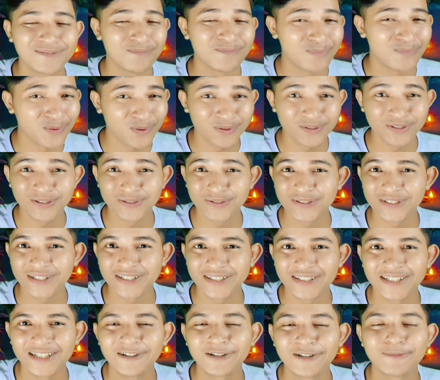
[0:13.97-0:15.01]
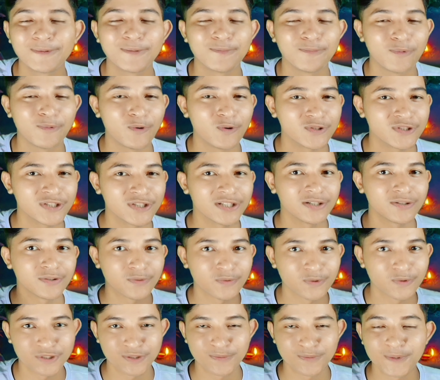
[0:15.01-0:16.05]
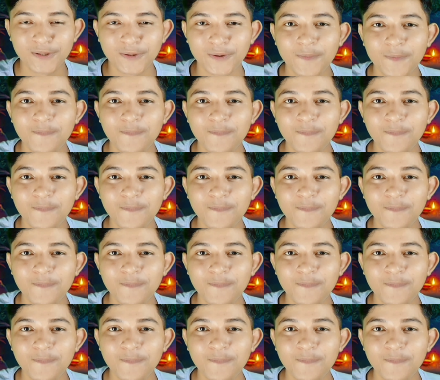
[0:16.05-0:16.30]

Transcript: आज बहुत ही खुशी के दिन है और मैं बहुत ज़्यादा खुश भी